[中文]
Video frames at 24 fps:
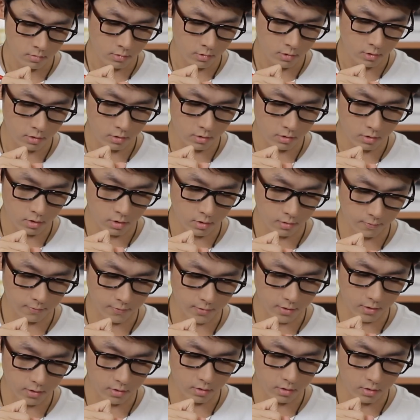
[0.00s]
十二
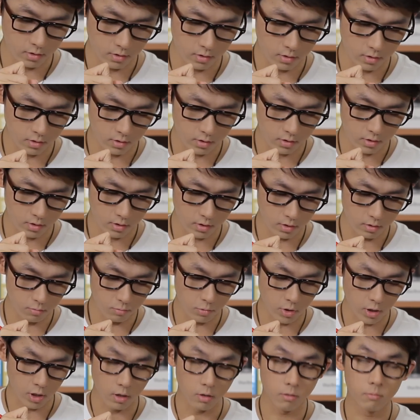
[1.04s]
分十四
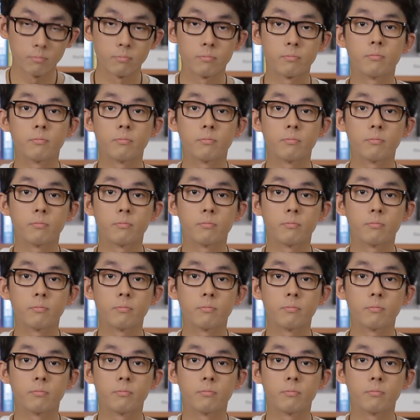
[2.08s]
秒，